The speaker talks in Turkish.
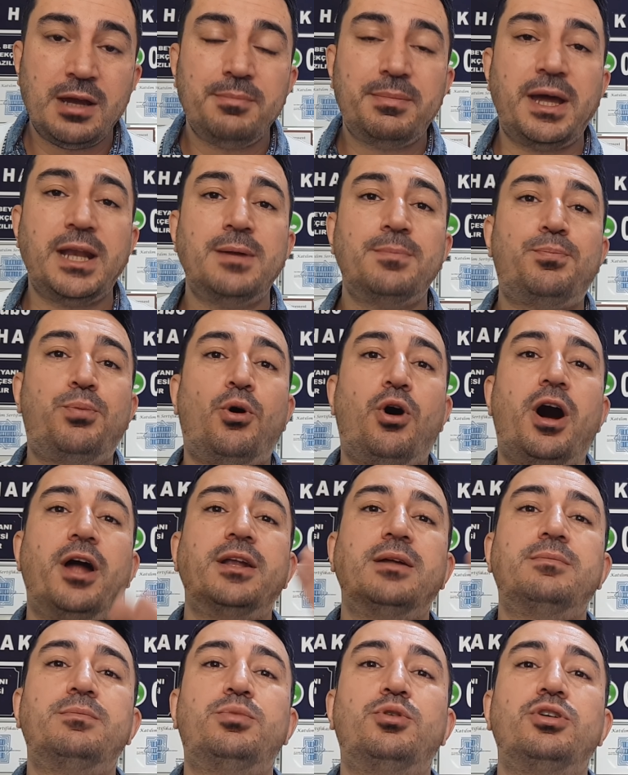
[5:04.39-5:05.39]
Benim
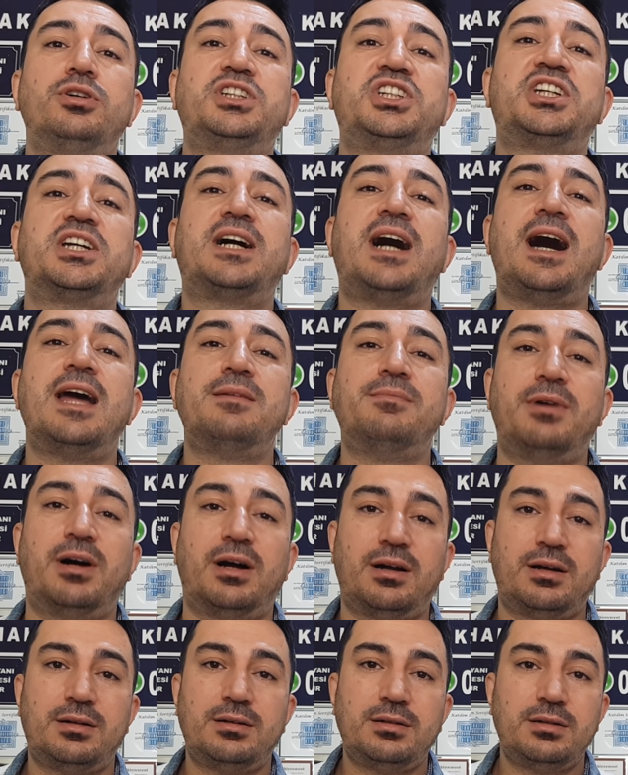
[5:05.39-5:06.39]
puanım bu çıkar
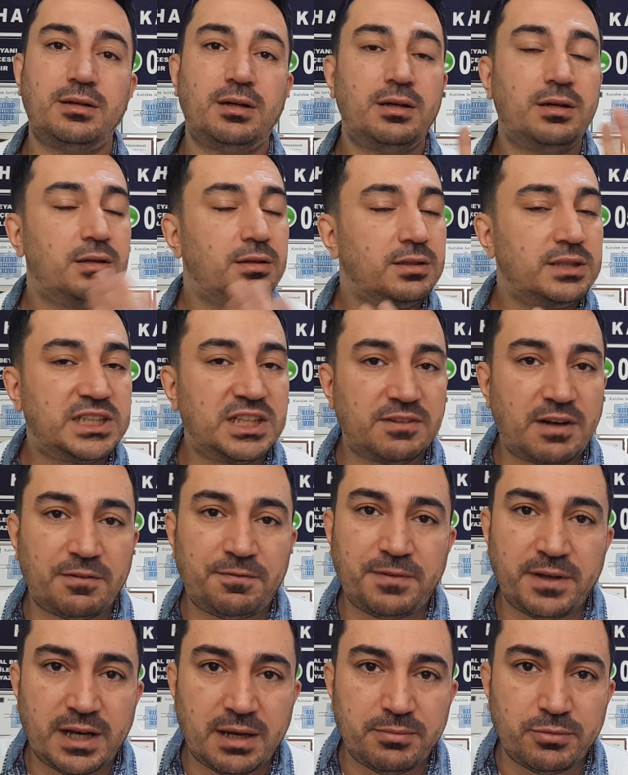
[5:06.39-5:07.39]
mı?
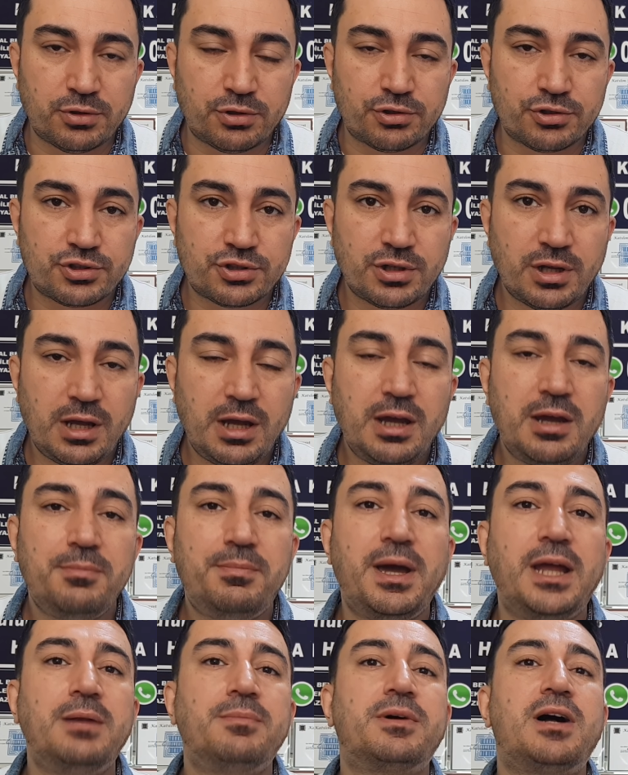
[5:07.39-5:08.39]
Cevap veremiyoruz.
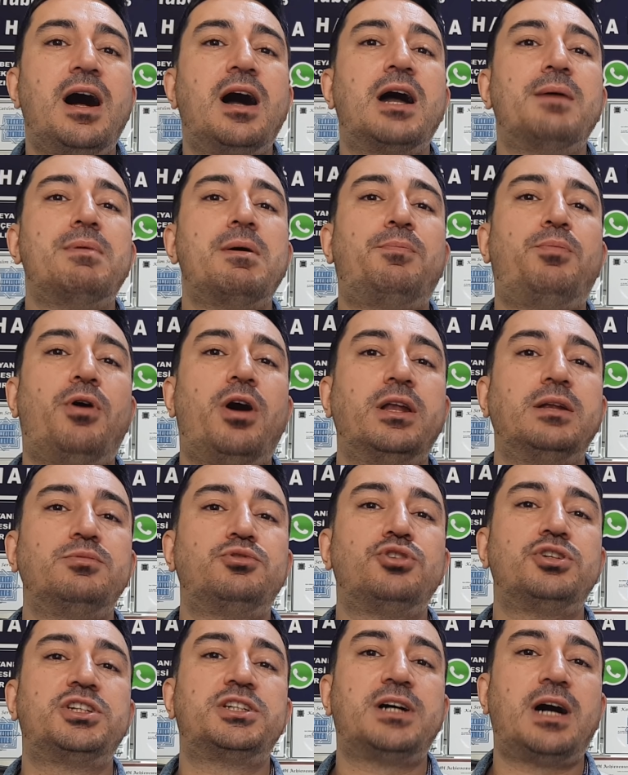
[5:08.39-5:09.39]
Benim KKB puanım
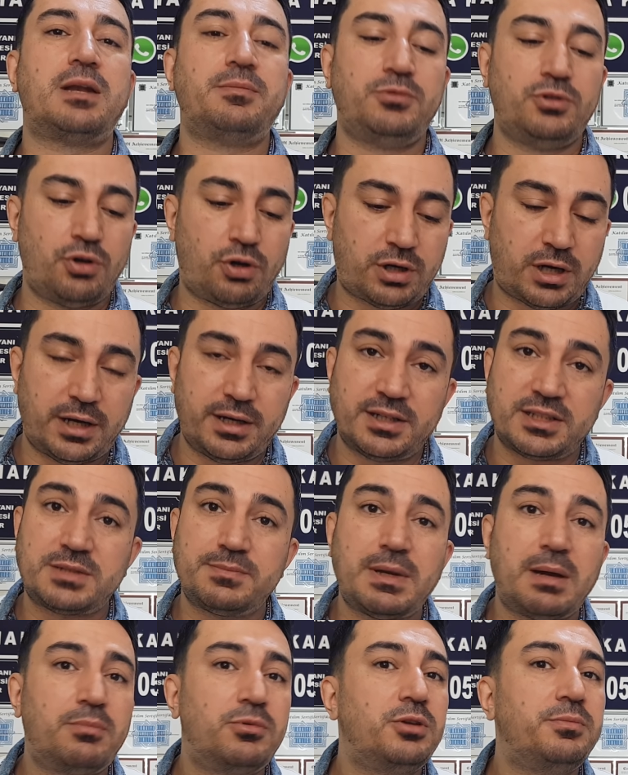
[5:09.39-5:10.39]
şu çıkar mı? Yok
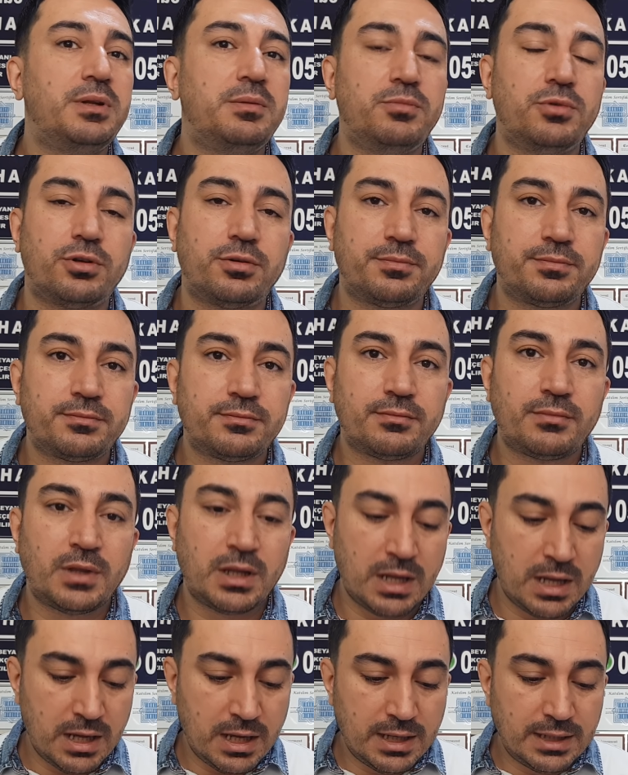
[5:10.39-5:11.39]
kardeşim ben bunu bilmiyorum.
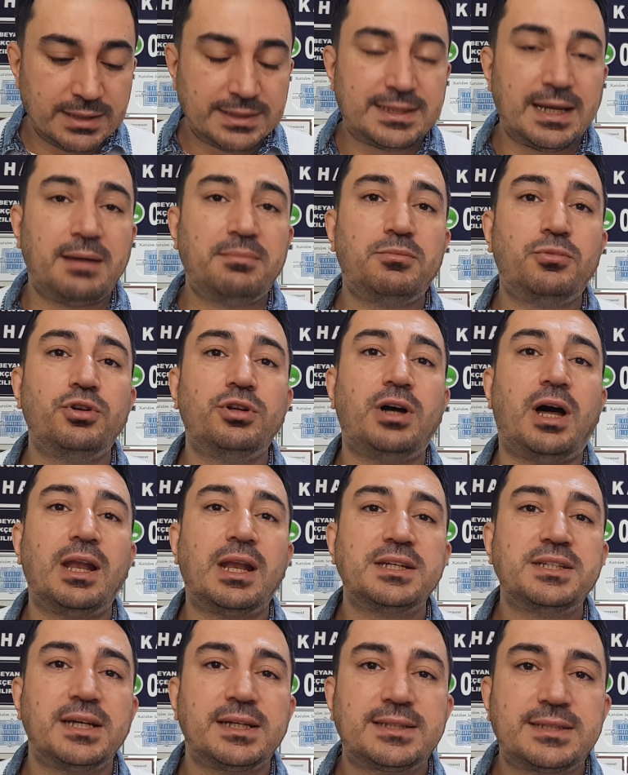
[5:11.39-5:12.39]
Sen bunu
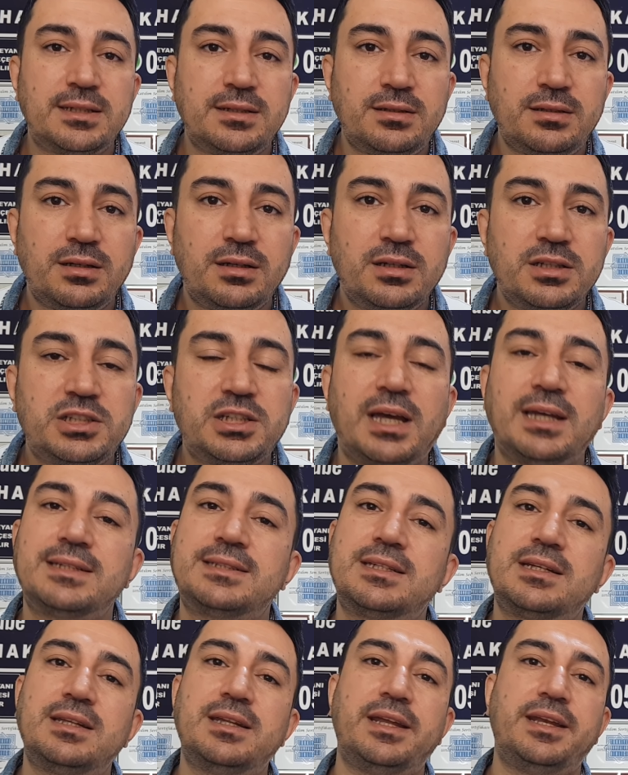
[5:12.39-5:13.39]
alacaksın,
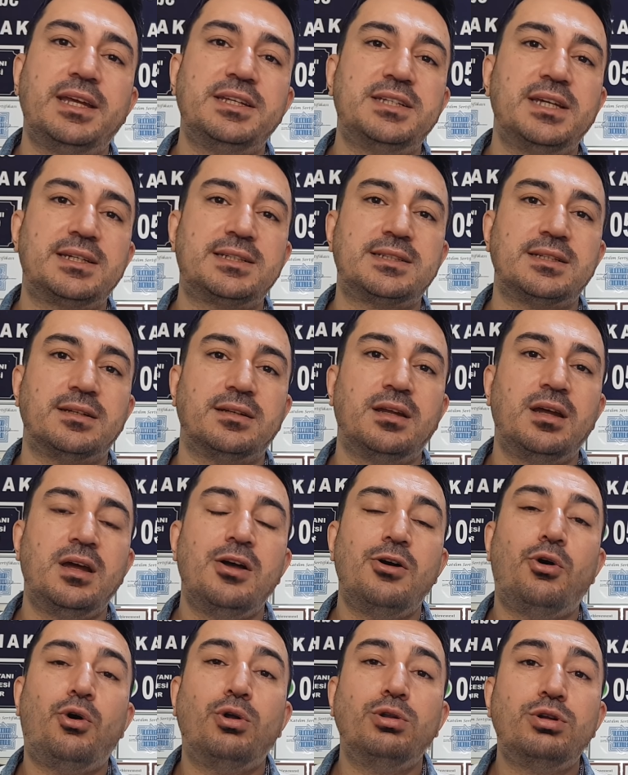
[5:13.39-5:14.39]
şansını deneyeceksin.
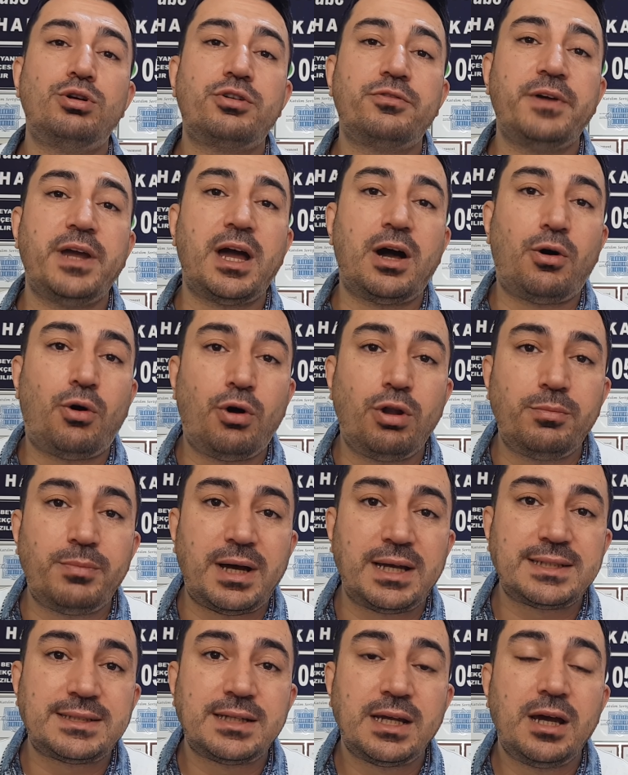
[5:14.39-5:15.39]
Olur veya
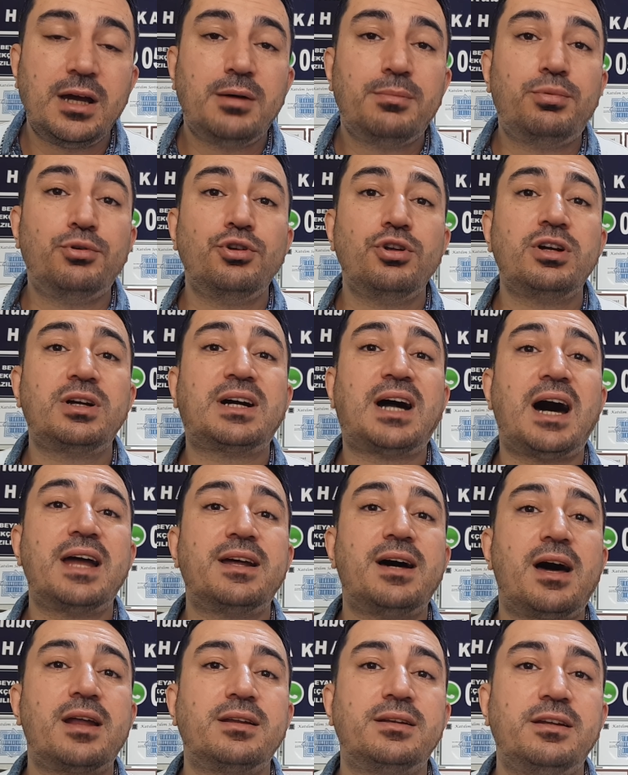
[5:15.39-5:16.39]
olmaz bunun
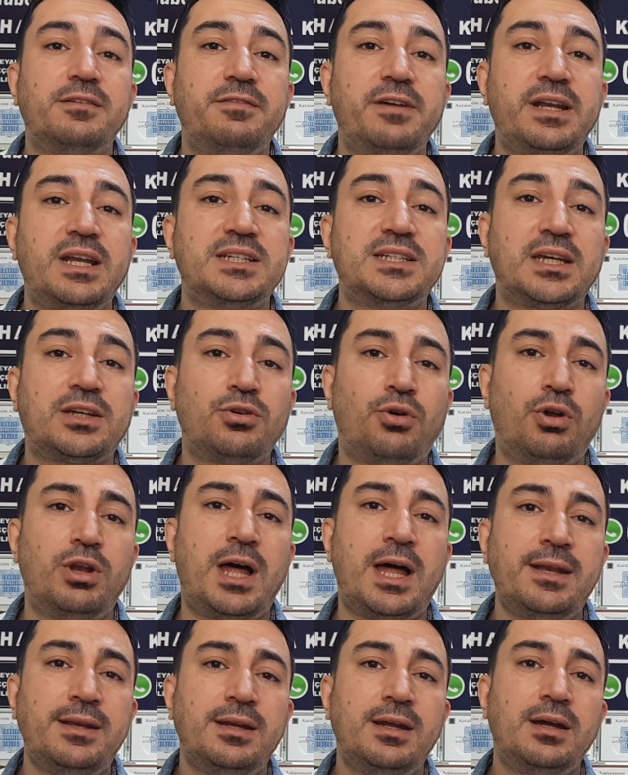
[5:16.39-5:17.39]
kararını verecek
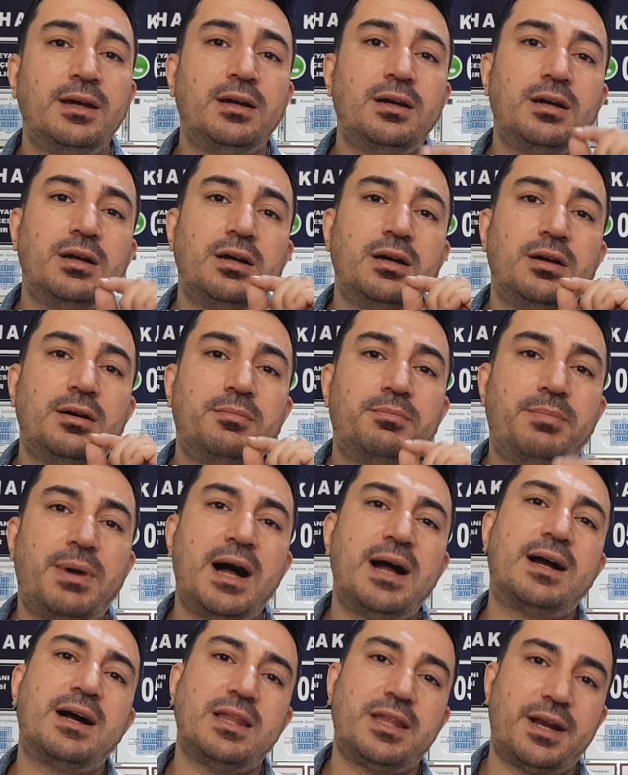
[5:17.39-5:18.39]
olan
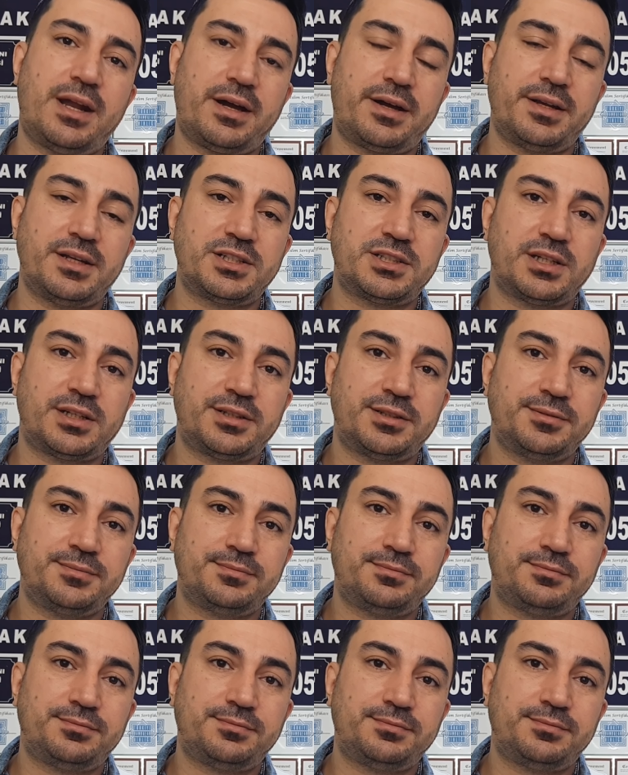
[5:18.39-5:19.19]
bankalar arkadaşlar.